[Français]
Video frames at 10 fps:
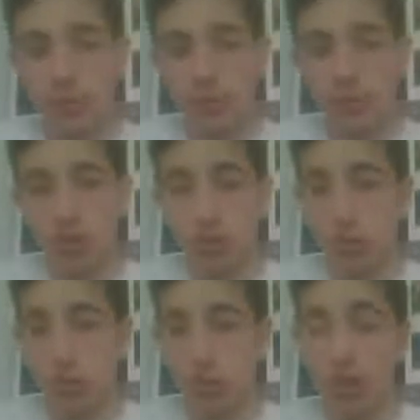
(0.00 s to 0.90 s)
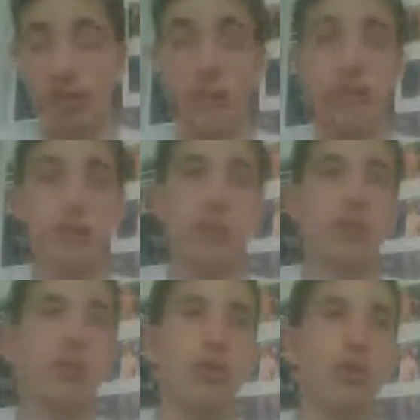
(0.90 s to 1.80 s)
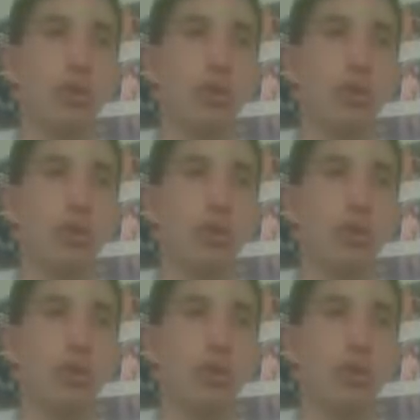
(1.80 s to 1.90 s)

Donc j'ai un peu peur, voilà, c'est vrai que lors de